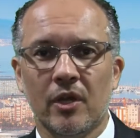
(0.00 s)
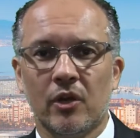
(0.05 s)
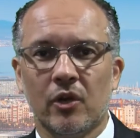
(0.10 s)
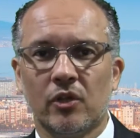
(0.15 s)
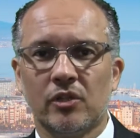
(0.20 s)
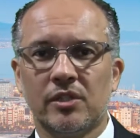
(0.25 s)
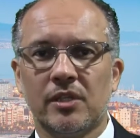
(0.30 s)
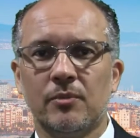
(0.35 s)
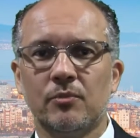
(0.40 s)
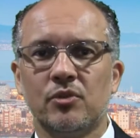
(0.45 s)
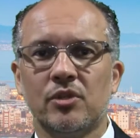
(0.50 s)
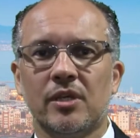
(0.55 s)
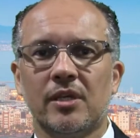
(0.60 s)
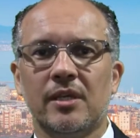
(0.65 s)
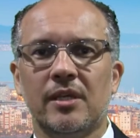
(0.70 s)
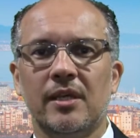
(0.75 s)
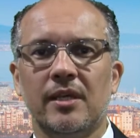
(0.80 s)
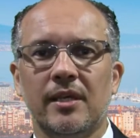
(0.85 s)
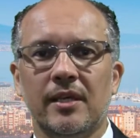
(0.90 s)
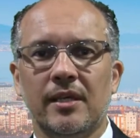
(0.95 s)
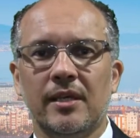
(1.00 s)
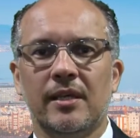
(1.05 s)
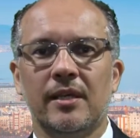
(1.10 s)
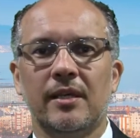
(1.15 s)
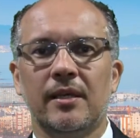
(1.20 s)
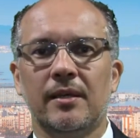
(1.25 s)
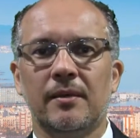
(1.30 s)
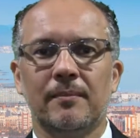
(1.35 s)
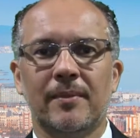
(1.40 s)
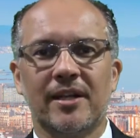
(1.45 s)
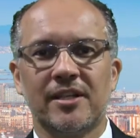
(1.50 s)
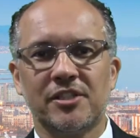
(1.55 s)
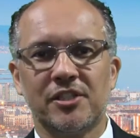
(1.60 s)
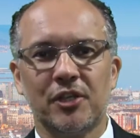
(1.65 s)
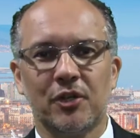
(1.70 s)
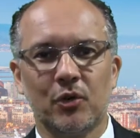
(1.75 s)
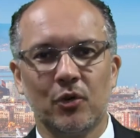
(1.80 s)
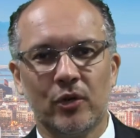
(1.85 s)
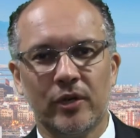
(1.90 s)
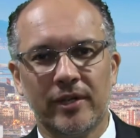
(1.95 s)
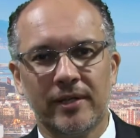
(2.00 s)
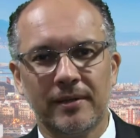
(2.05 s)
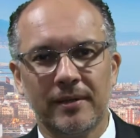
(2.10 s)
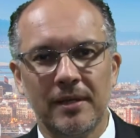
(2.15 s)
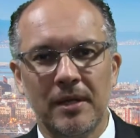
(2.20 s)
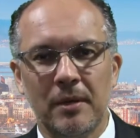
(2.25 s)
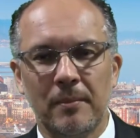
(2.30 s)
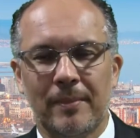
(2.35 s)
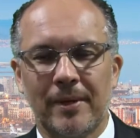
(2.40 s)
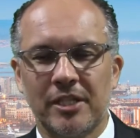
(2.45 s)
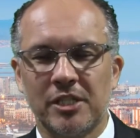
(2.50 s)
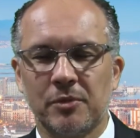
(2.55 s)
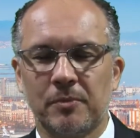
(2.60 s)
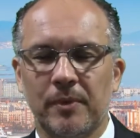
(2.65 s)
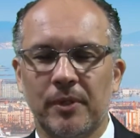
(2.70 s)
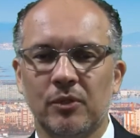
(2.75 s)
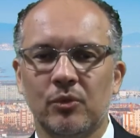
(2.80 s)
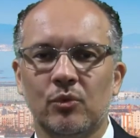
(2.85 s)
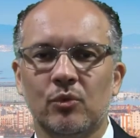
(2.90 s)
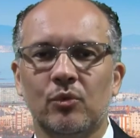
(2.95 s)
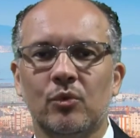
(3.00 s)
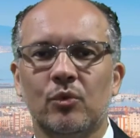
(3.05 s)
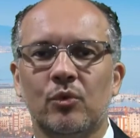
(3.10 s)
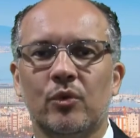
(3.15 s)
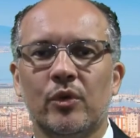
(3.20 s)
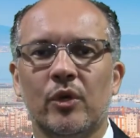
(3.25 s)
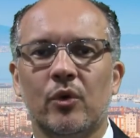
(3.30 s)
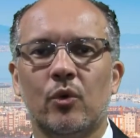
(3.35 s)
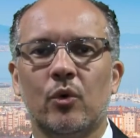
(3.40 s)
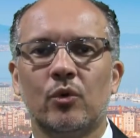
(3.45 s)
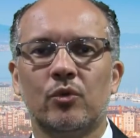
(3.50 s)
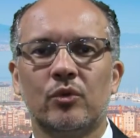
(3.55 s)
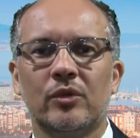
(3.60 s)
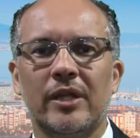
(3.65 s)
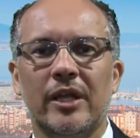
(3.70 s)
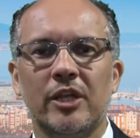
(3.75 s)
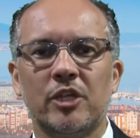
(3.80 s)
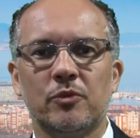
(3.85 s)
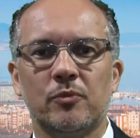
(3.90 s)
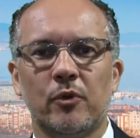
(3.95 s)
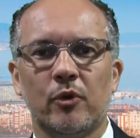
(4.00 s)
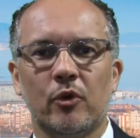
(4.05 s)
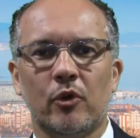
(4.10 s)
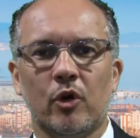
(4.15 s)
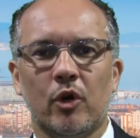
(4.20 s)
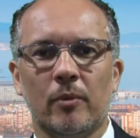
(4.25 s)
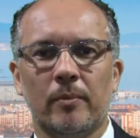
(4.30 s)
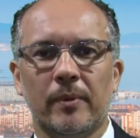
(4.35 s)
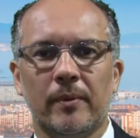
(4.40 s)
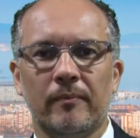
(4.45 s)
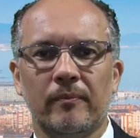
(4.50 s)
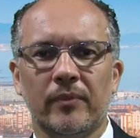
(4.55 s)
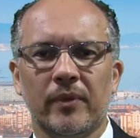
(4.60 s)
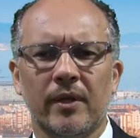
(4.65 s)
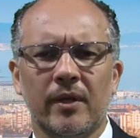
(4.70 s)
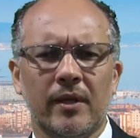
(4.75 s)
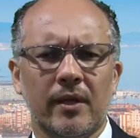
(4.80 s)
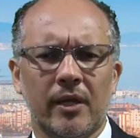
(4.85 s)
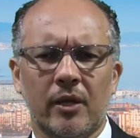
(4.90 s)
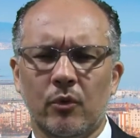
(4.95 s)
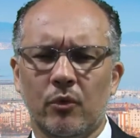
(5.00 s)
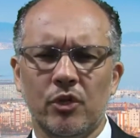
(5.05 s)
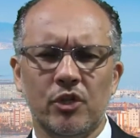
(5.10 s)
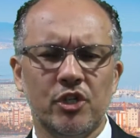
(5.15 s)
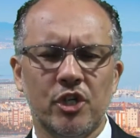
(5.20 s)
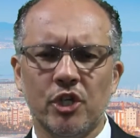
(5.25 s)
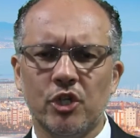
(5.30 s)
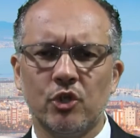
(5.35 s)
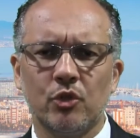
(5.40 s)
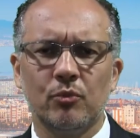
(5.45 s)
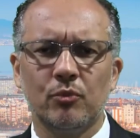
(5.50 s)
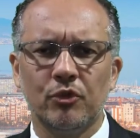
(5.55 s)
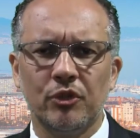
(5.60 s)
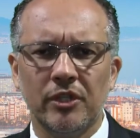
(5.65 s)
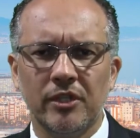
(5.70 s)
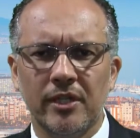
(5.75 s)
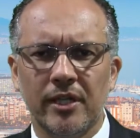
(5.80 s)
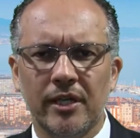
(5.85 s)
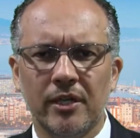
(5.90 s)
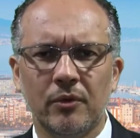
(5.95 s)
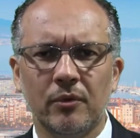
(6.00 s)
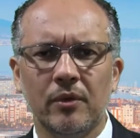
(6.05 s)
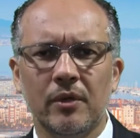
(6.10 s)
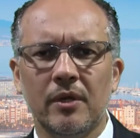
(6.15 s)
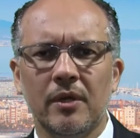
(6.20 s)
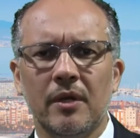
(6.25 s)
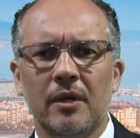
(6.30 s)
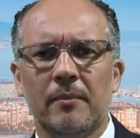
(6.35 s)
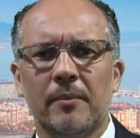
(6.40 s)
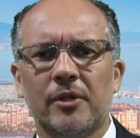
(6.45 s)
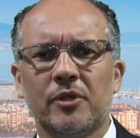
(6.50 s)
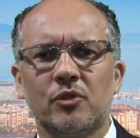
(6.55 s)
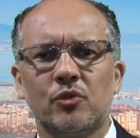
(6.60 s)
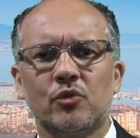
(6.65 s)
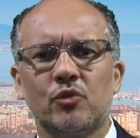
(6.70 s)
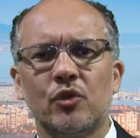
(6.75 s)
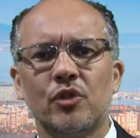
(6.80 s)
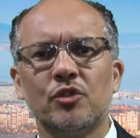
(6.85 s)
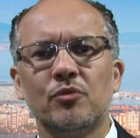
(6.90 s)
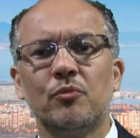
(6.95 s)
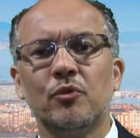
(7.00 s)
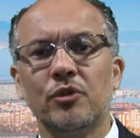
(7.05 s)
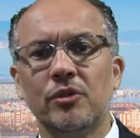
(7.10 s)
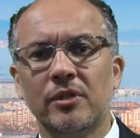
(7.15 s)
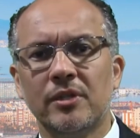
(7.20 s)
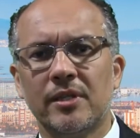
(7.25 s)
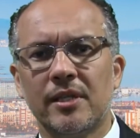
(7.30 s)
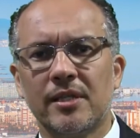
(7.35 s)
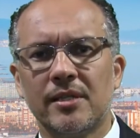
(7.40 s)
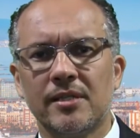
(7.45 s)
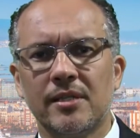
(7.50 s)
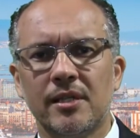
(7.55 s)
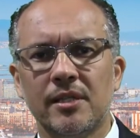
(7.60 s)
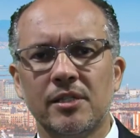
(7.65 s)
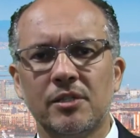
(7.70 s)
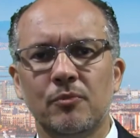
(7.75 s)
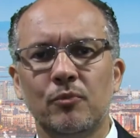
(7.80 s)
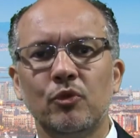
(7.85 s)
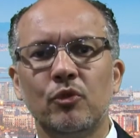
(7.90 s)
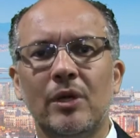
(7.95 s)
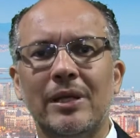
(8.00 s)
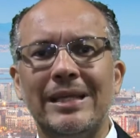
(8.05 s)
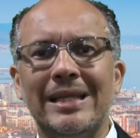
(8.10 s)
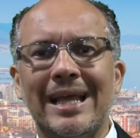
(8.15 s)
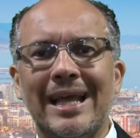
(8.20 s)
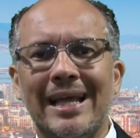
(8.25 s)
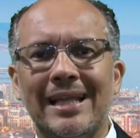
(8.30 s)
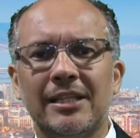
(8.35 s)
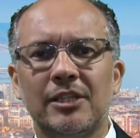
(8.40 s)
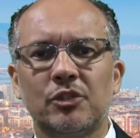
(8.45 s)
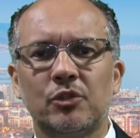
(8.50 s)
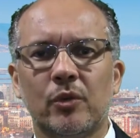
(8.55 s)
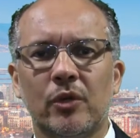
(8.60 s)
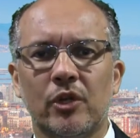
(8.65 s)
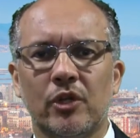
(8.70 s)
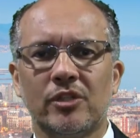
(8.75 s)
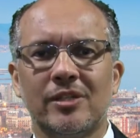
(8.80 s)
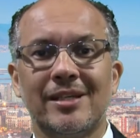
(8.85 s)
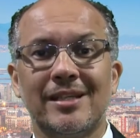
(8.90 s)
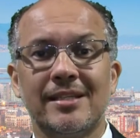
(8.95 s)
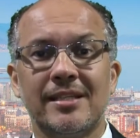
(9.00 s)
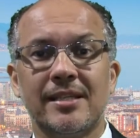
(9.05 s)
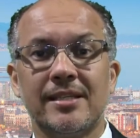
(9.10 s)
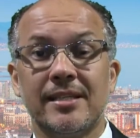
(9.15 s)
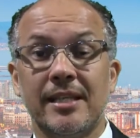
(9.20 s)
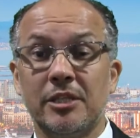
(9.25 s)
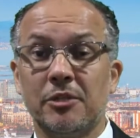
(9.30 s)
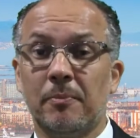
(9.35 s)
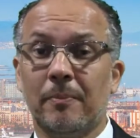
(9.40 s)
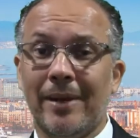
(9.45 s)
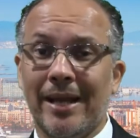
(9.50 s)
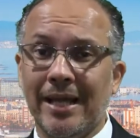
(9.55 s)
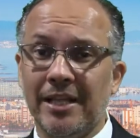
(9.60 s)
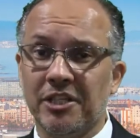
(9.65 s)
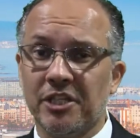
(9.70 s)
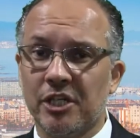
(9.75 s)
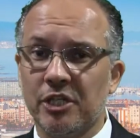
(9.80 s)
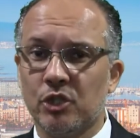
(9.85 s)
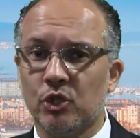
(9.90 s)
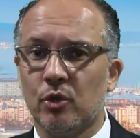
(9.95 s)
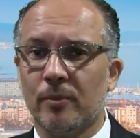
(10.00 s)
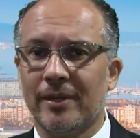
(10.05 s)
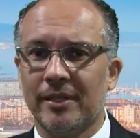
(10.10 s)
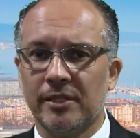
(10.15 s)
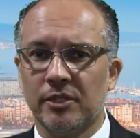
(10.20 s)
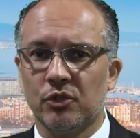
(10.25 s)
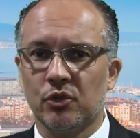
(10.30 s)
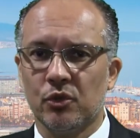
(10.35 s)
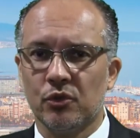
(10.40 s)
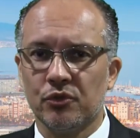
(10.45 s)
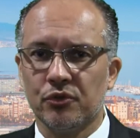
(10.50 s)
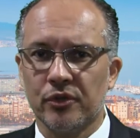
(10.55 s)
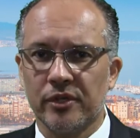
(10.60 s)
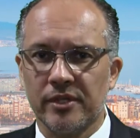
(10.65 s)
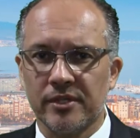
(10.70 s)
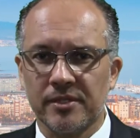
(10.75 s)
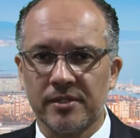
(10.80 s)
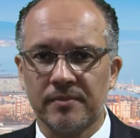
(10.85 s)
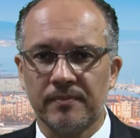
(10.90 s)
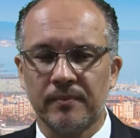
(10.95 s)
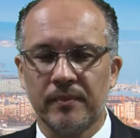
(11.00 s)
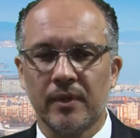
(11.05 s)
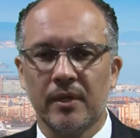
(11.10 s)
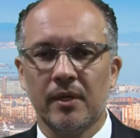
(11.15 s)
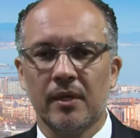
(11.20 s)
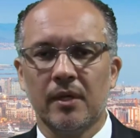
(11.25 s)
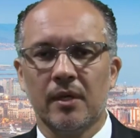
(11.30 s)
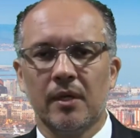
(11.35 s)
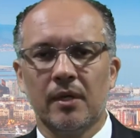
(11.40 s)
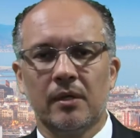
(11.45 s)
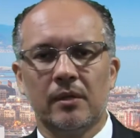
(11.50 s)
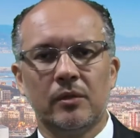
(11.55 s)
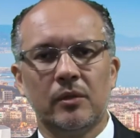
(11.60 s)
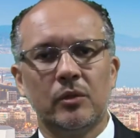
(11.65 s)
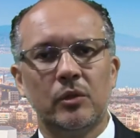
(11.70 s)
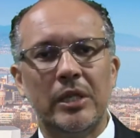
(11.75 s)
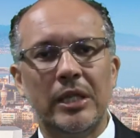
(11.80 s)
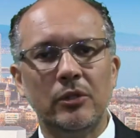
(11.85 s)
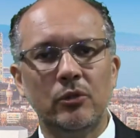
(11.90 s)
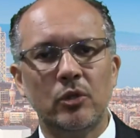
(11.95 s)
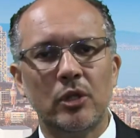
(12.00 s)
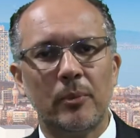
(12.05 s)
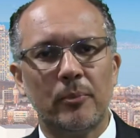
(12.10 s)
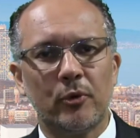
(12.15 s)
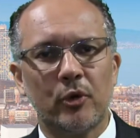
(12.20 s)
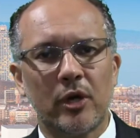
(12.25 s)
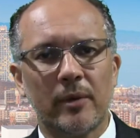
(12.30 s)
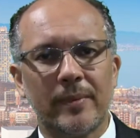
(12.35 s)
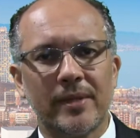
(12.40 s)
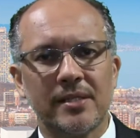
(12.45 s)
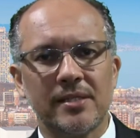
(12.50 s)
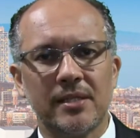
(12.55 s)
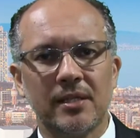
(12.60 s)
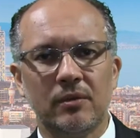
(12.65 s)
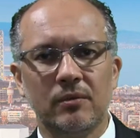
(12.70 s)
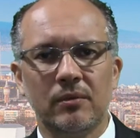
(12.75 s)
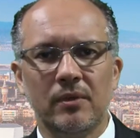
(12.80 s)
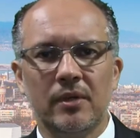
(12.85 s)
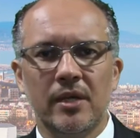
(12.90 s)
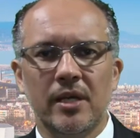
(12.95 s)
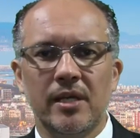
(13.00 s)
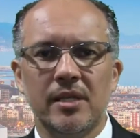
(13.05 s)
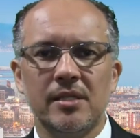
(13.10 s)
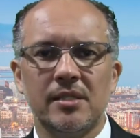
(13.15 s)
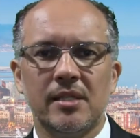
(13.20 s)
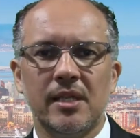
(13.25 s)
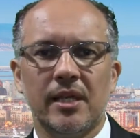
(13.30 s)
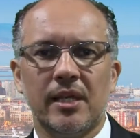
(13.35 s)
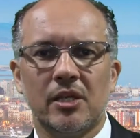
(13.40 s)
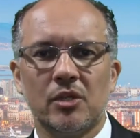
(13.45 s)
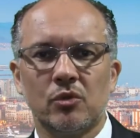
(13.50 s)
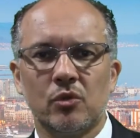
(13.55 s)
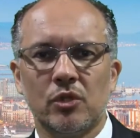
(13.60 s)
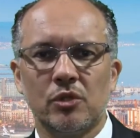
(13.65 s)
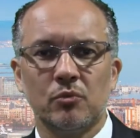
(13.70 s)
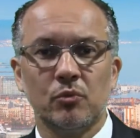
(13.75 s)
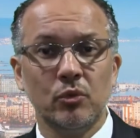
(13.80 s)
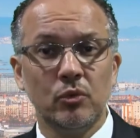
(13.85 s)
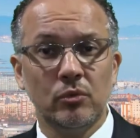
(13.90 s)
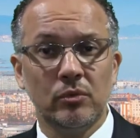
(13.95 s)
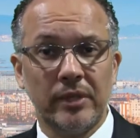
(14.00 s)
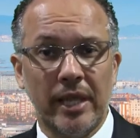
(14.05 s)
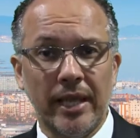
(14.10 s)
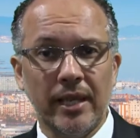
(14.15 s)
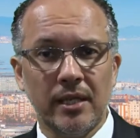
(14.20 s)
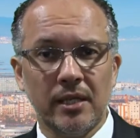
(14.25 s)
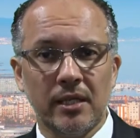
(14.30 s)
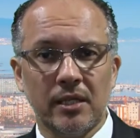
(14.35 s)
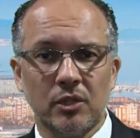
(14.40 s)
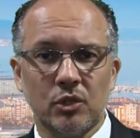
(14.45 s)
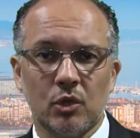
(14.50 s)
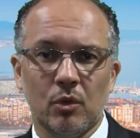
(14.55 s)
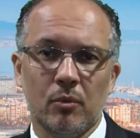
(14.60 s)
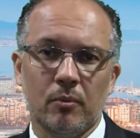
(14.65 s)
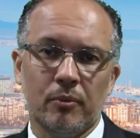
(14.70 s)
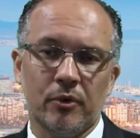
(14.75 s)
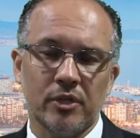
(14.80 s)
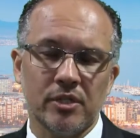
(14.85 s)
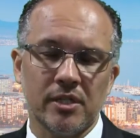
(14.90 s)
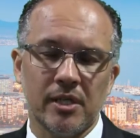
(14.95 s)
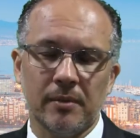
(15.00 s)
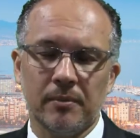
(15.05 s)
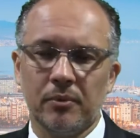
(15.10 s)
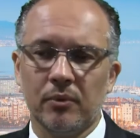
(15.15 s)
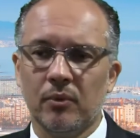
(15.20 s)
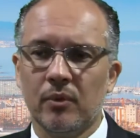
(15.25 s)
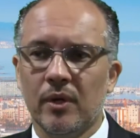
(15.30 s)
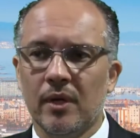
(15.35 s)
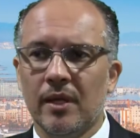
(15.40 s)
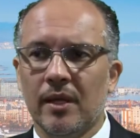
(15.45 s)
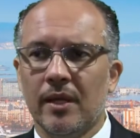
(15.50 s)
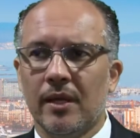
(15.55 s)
Nós estamos aqui em Barcelona participando do encontro da ISPOR Europa. Reúne gente do mundo inteiro para discussões muito interessantes, muito alinhadas com a nossa necessidade prática de tomada de soluções dentro da programação existem questões muito técnicas, como por exemplo,